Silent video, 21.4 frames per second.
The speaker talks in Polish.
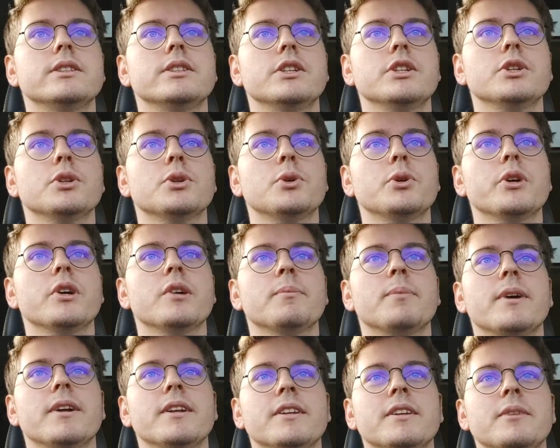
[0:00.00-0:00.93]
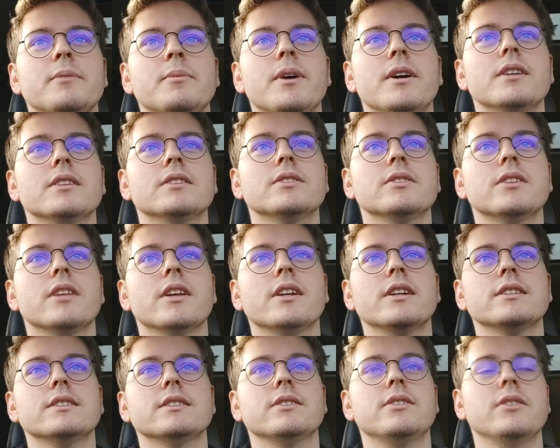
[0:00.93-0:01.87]
dziękuję Pani bardzo.
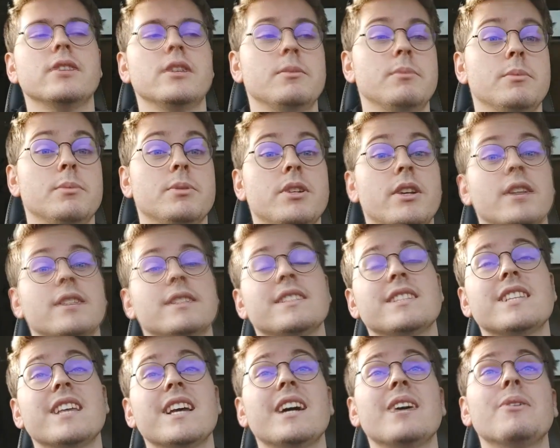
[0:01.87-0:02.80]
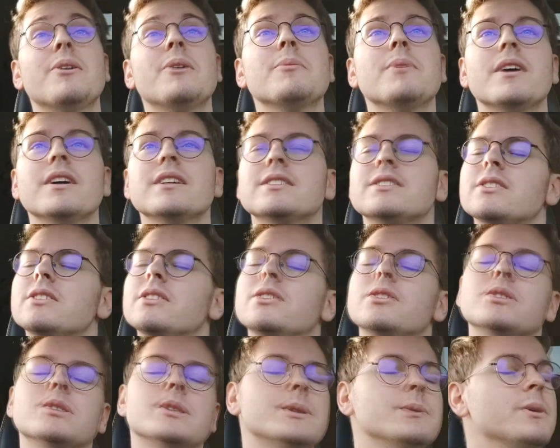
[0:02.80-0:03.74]
Teraz gonimy przez całe miasto,
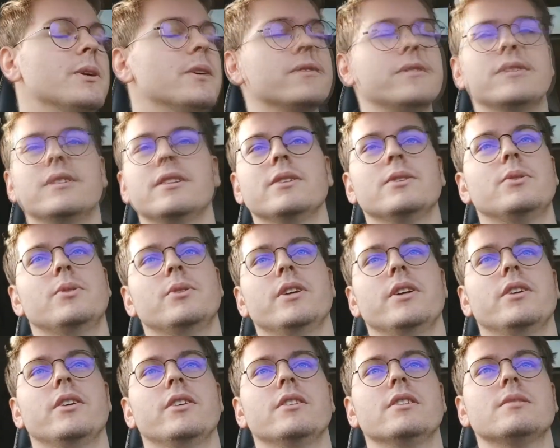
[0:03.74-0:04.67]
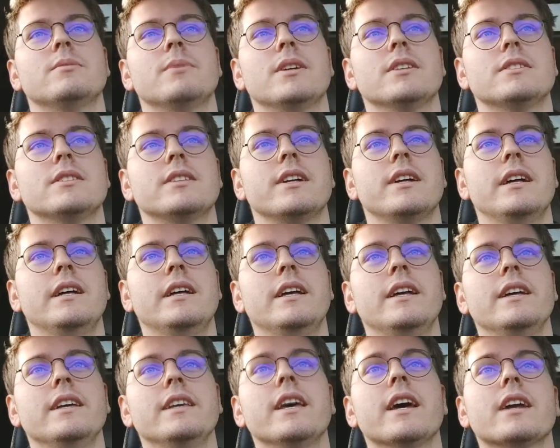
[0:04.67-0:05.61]
dosłownie na drugi koniec miasta.
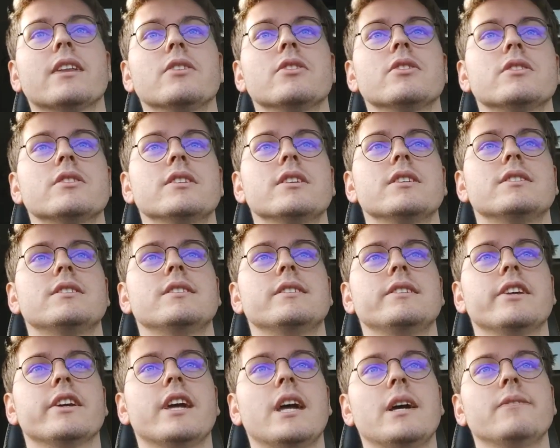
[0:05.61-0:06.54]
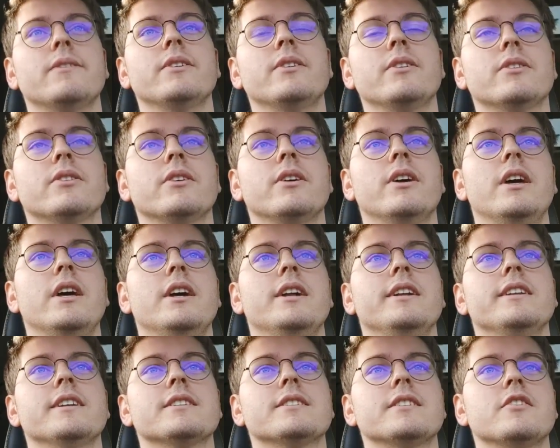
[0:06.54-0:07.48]
Jak ktoś jest ciekawy, no to
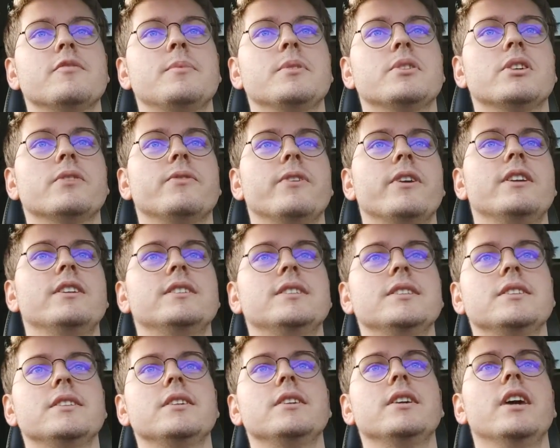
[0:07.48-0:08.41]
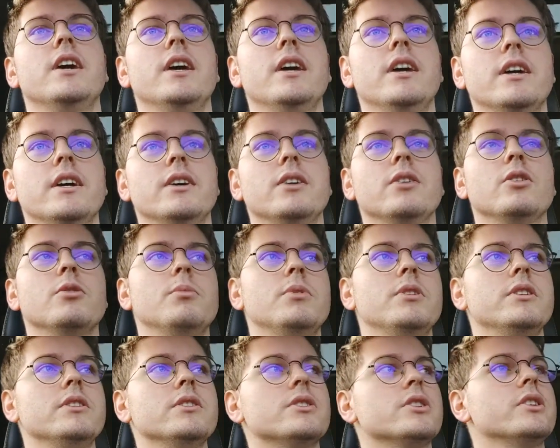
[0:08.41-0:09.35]
niech sobie wpisze Felicity
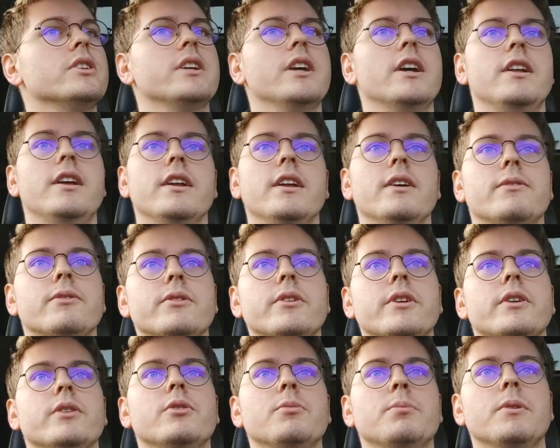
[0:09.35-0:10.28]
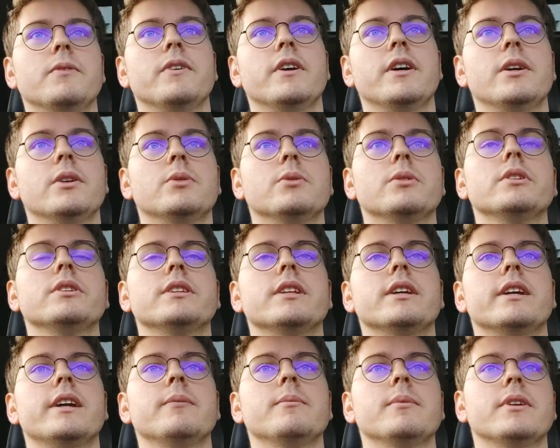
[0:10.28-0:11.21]
Lublin, czyli galeria, w której kupowałem tutaj
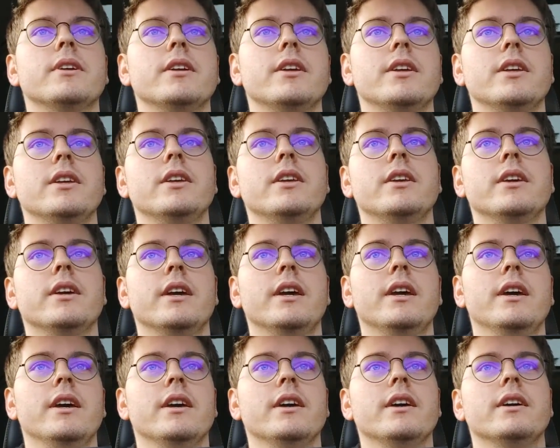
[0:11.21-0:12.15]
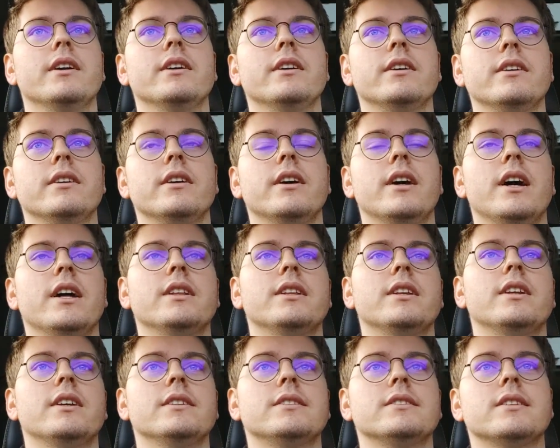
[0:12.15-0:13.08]
te ramki i e,
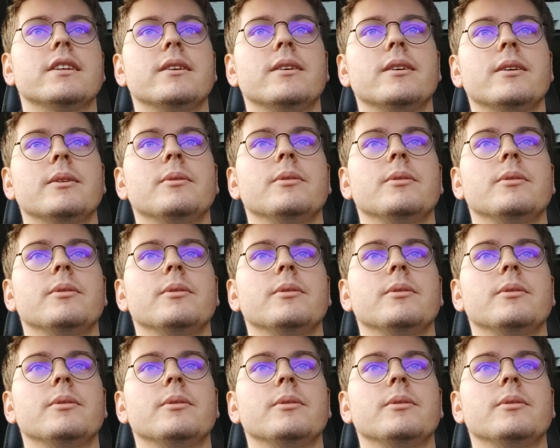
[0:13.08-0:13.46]
adres